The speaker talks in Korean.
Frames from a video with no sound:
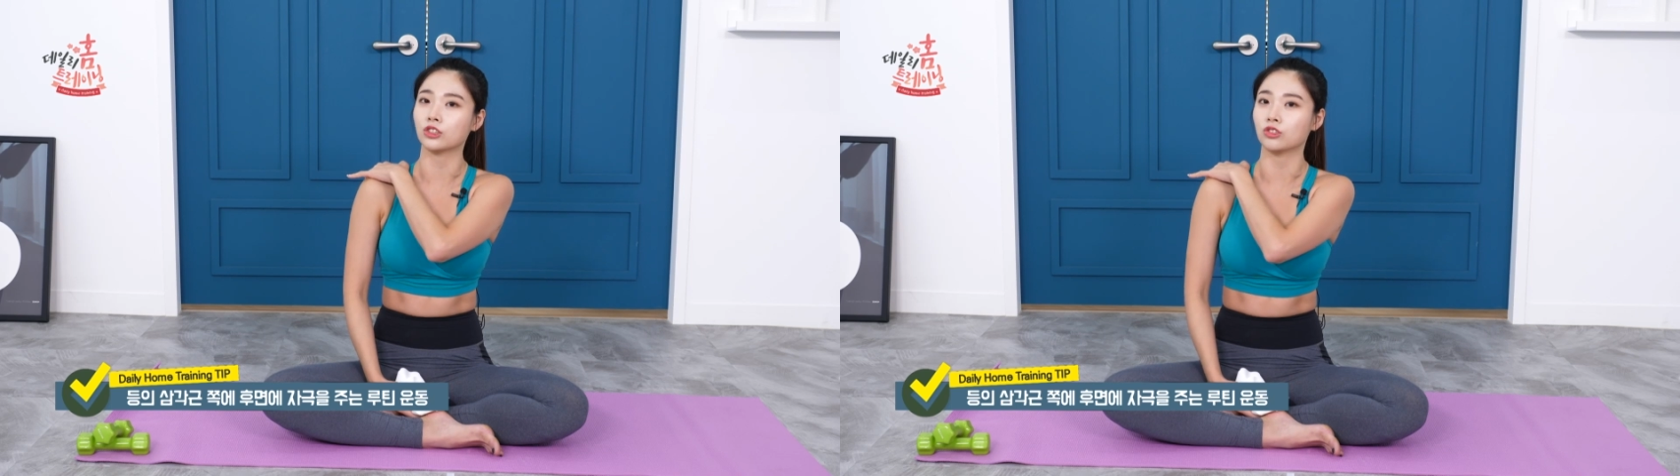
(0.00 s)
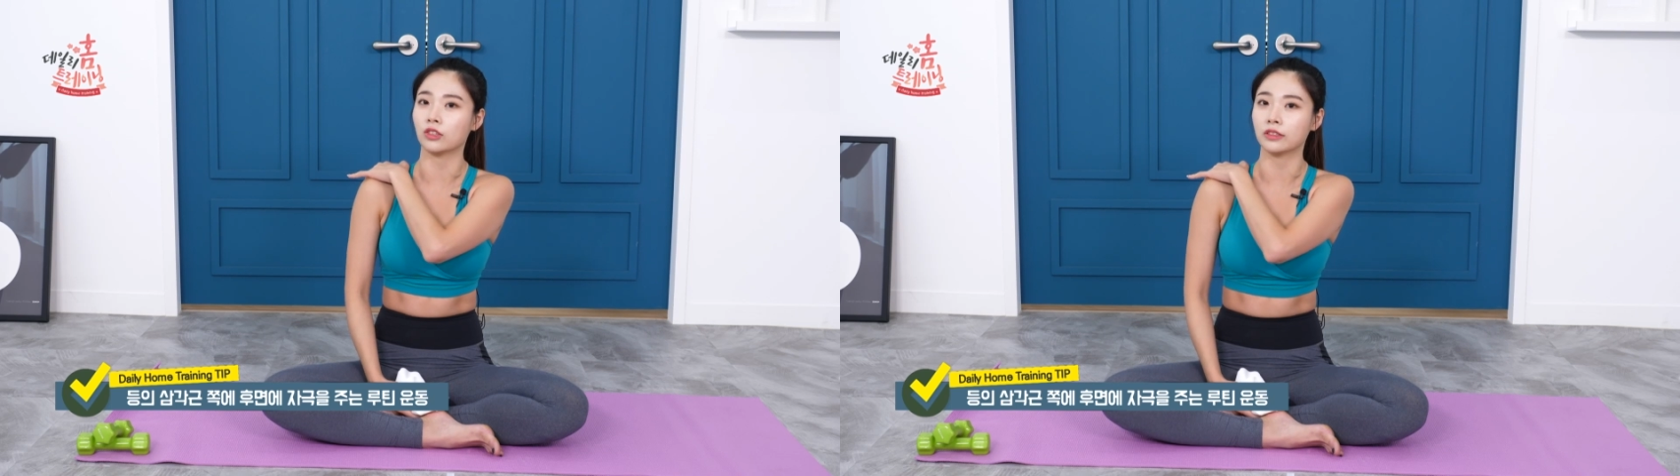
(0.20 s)

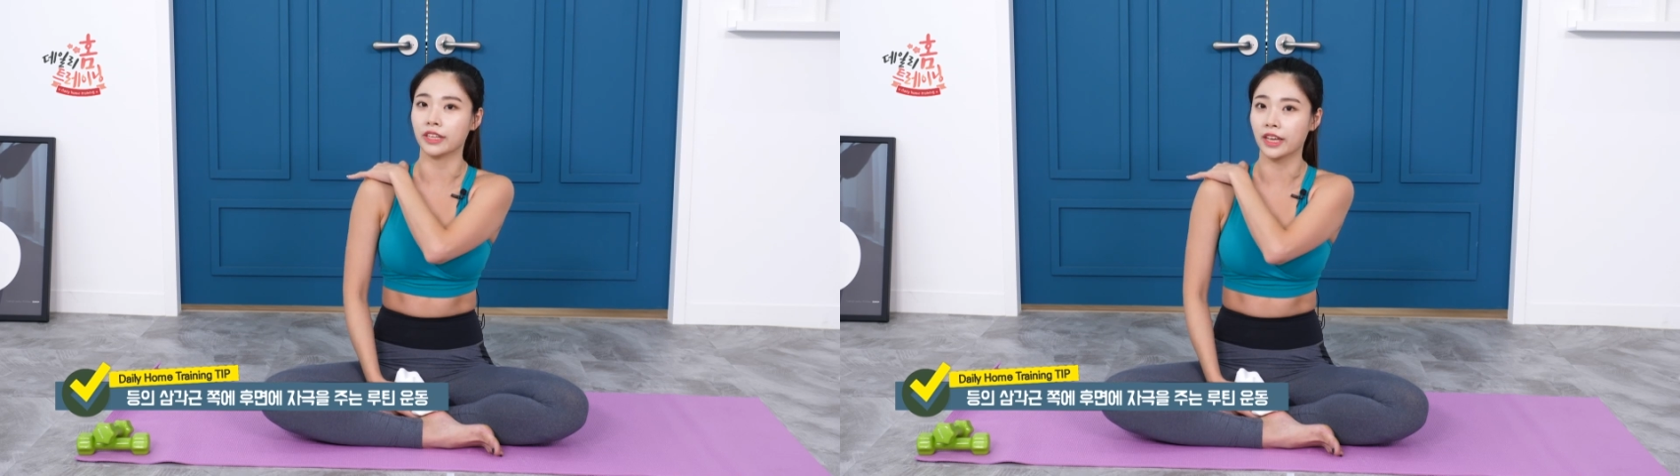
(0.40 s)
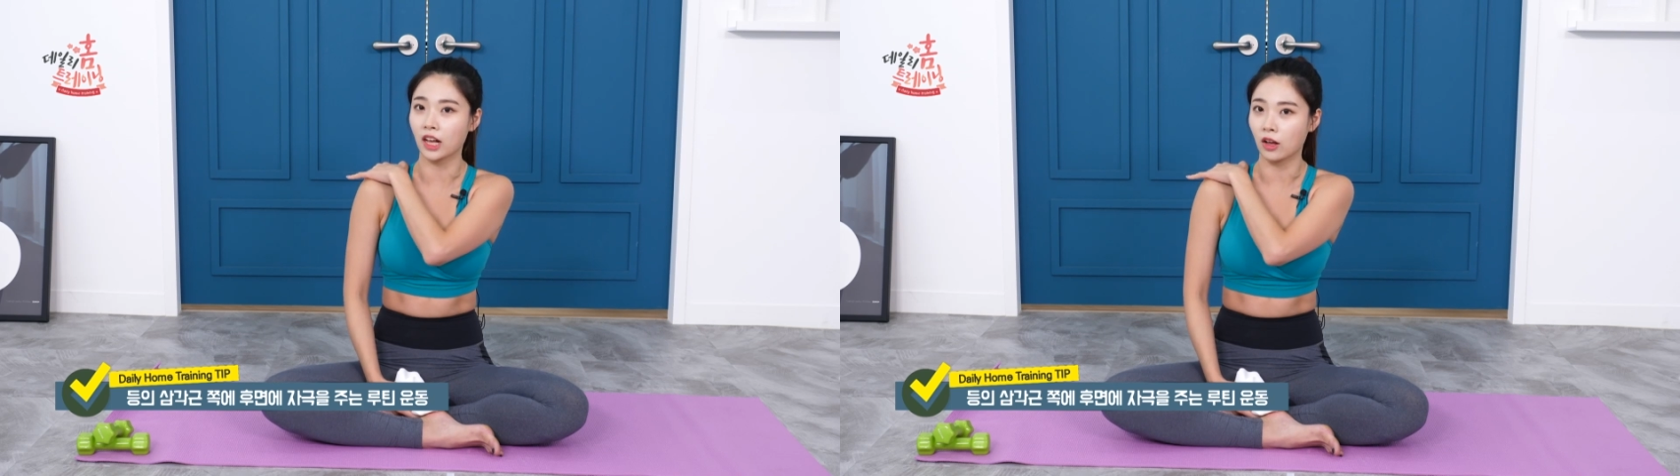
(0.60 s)
줄
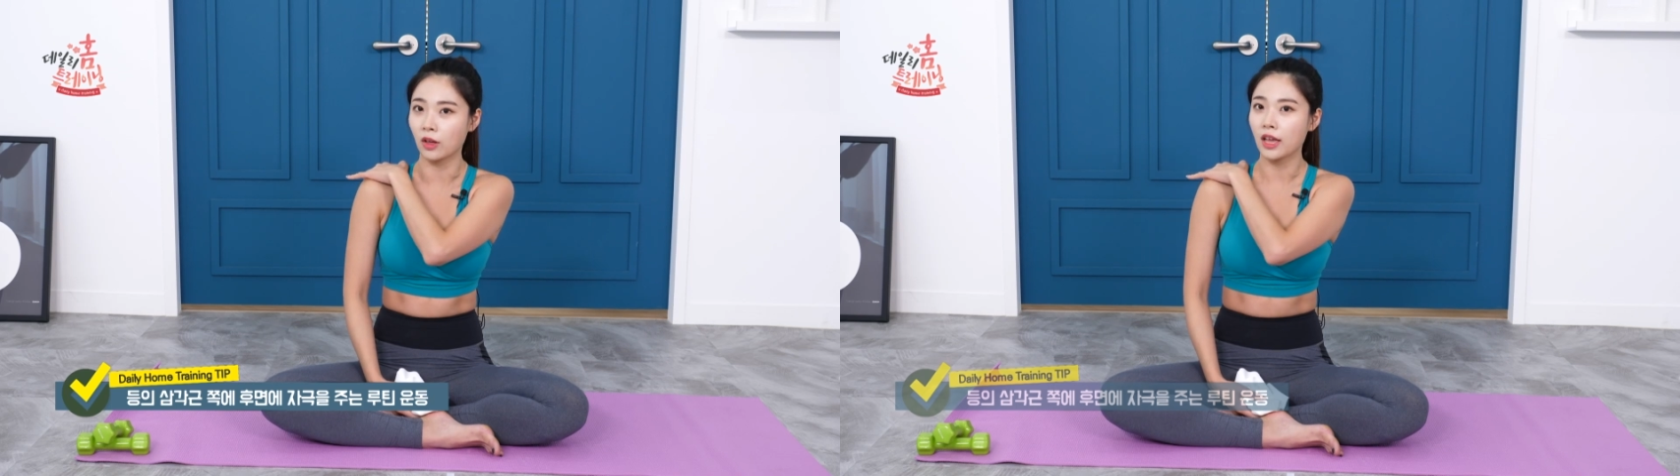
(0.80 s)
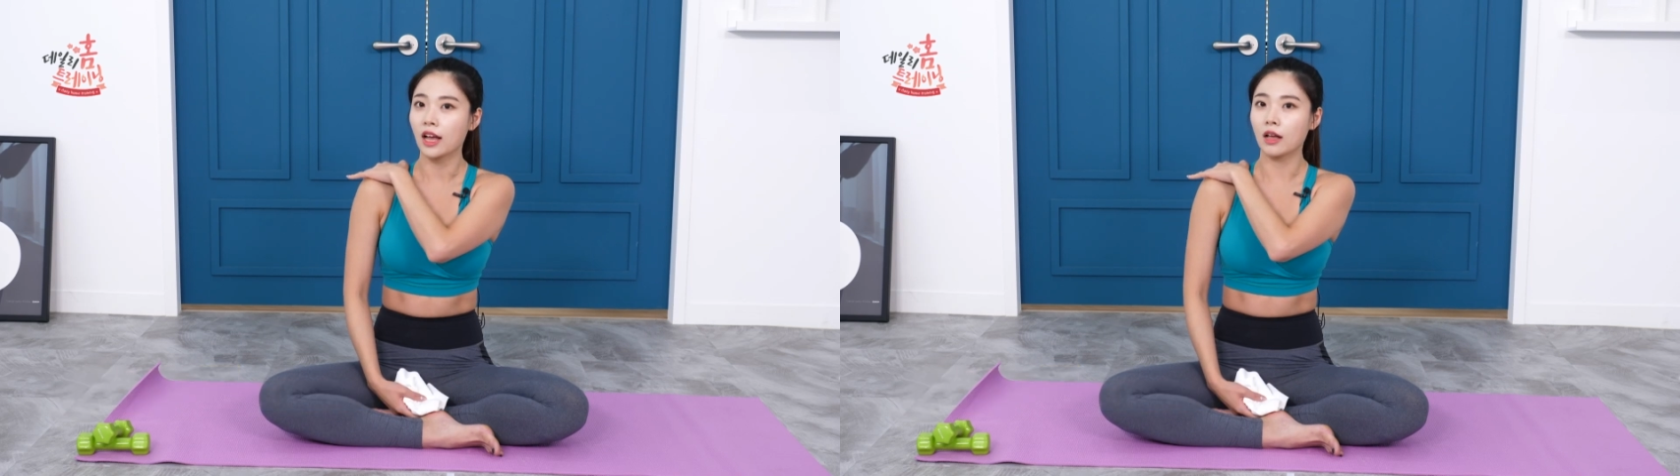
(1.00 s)
건데요.
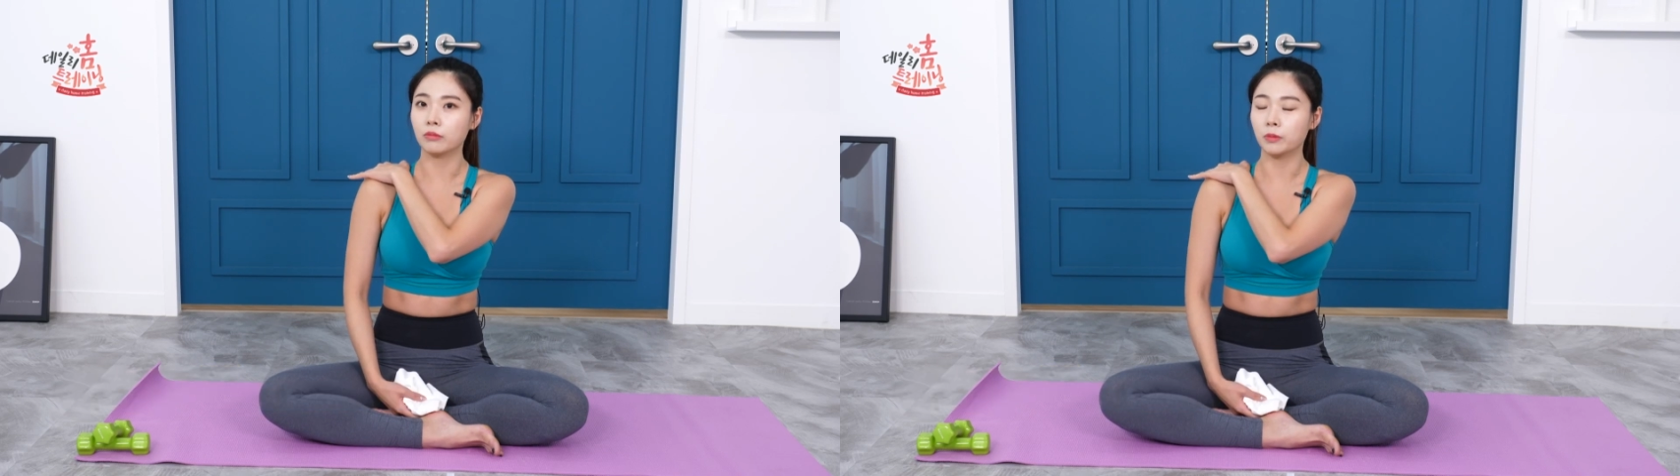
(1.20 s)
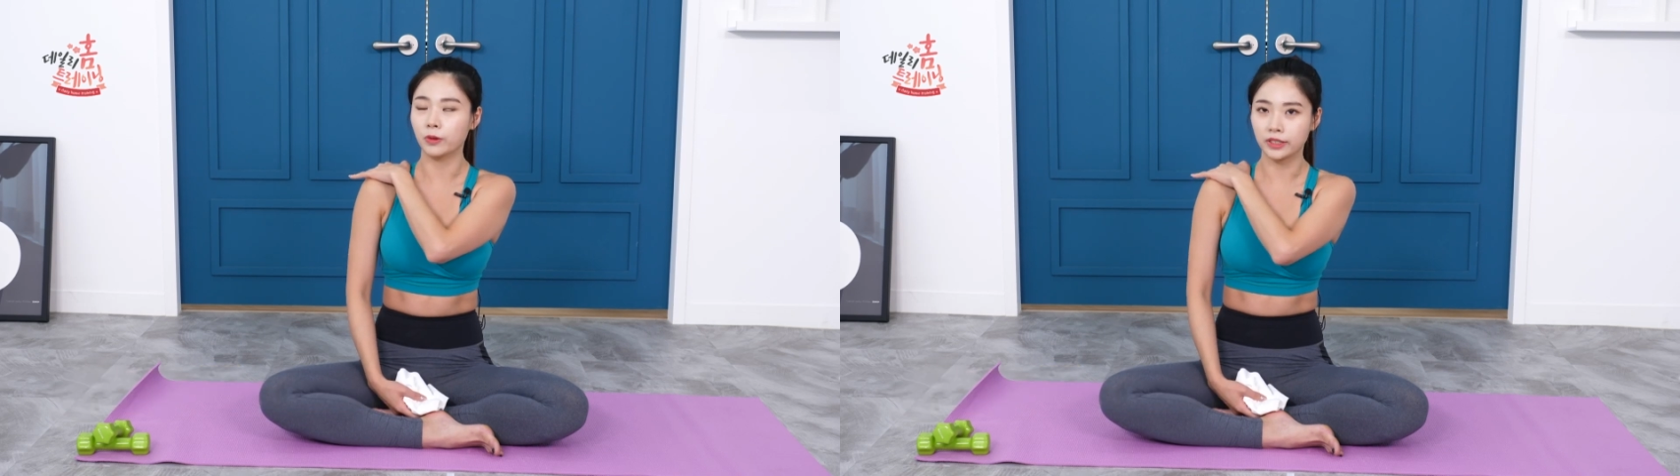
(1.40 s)

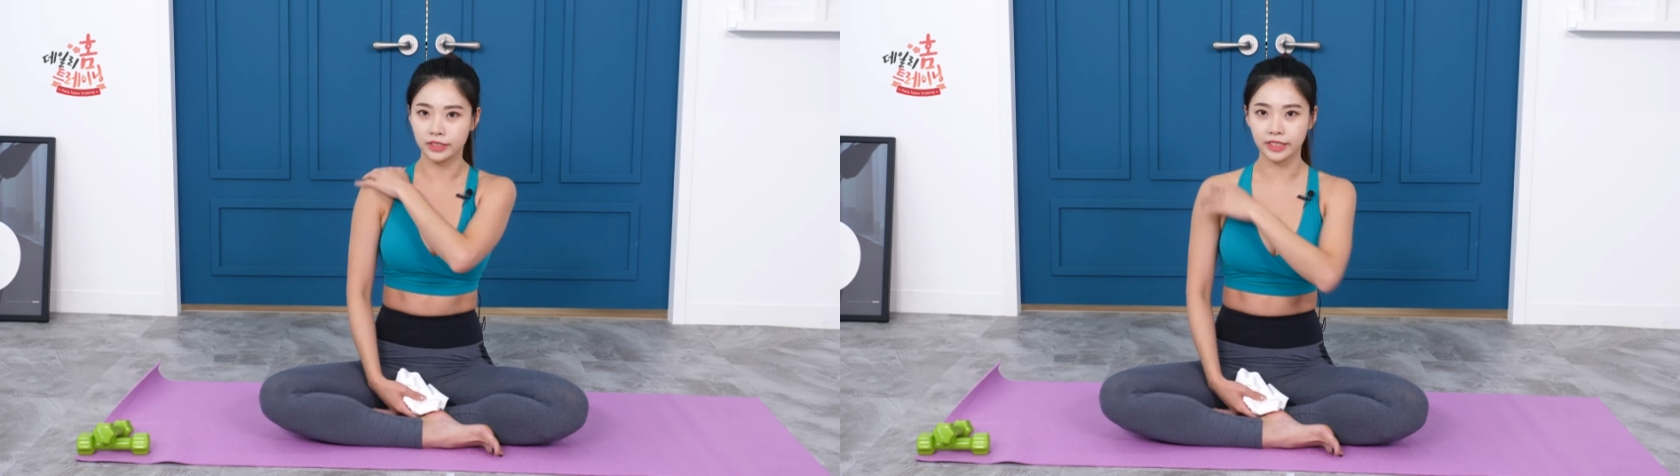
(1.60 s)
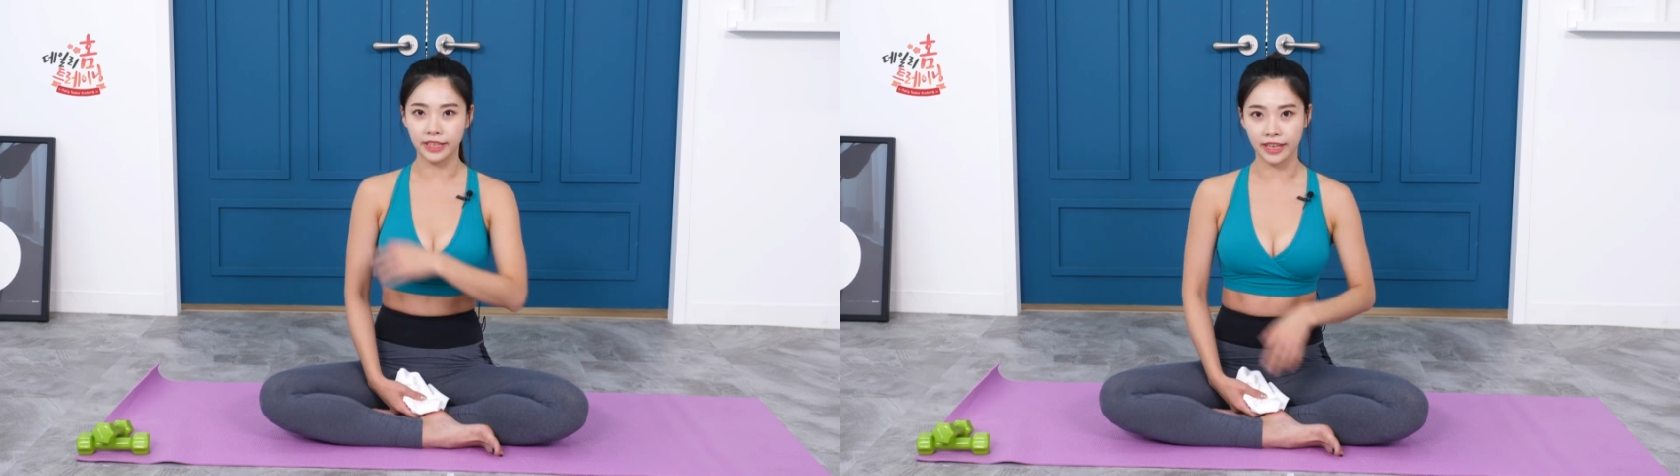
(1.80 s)
한번
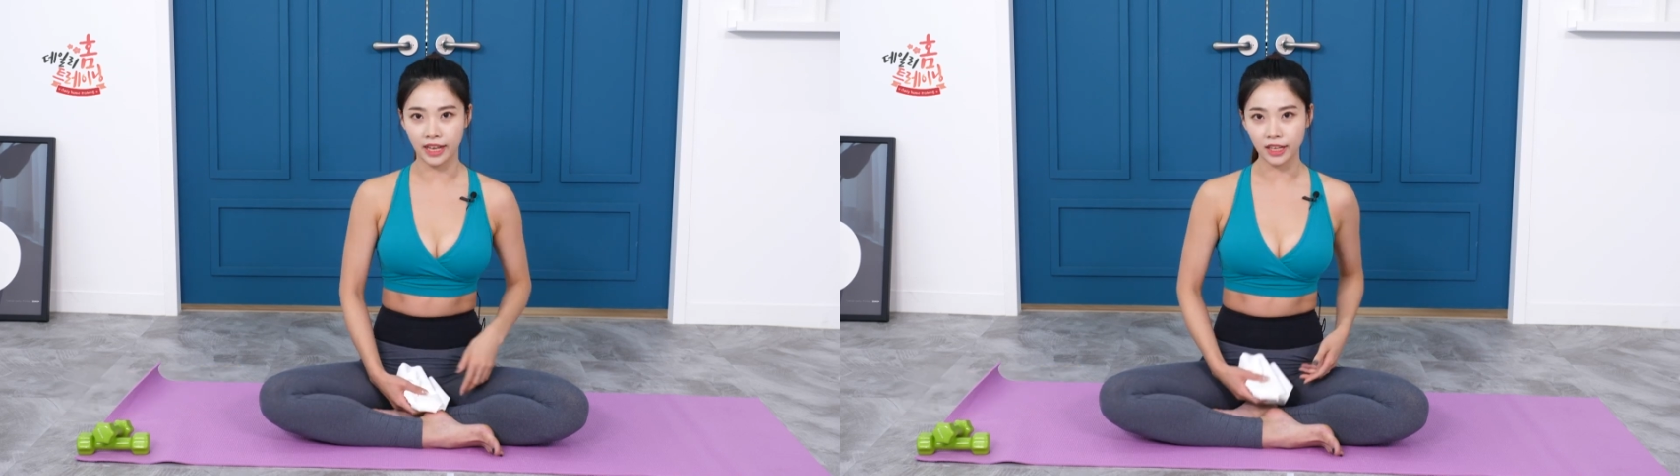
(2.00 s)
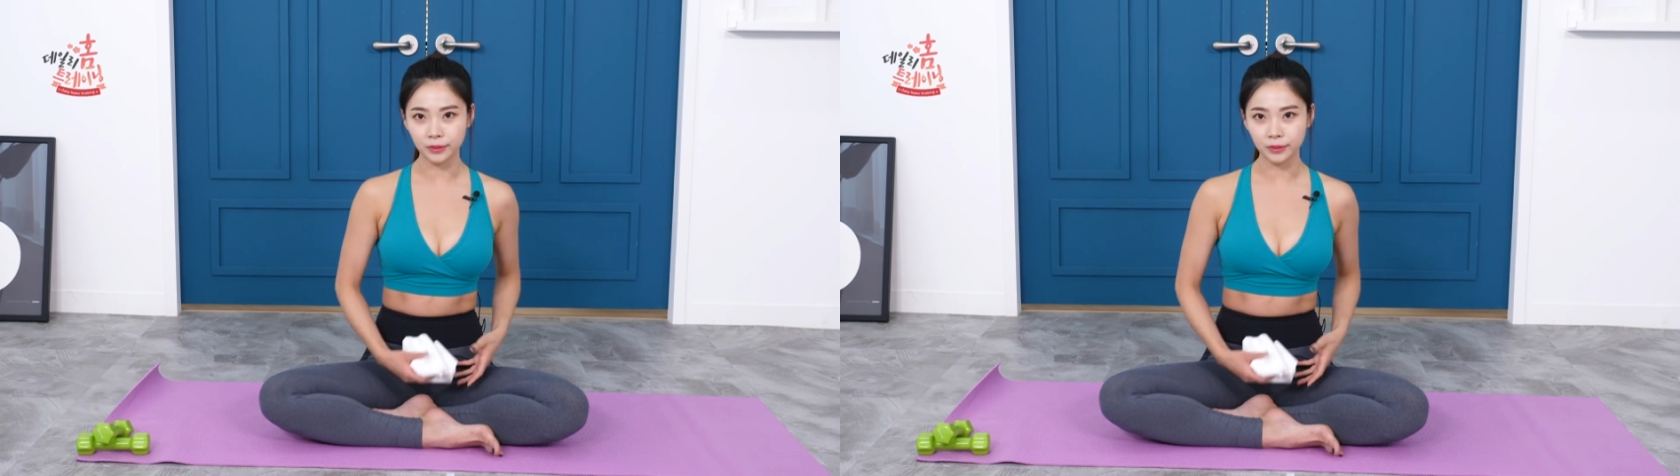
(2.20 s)
보여드릴게요.